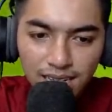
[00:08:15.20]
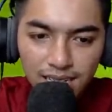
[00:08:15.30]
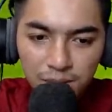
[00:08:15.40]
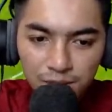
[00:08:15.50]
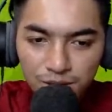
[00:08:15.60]

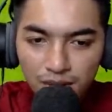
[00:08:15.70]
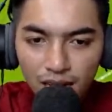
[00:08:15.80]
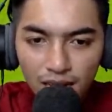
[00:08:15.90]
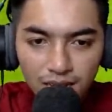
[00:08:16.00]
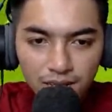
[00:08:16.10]
dapat kuning
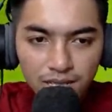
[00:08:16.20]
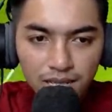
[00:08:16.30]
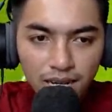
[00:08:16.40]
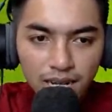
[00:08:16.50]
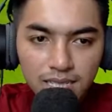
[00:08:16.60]
lagi loh
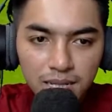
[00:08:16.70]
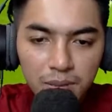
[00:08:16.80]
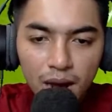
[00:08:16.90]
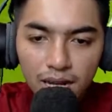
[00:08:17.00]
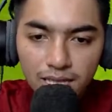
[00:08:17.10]
dia kasihan
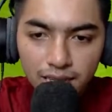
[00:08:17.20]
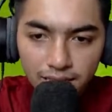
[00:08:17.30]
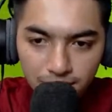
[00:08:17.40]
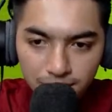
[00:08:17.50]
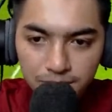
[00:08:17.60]
banget guys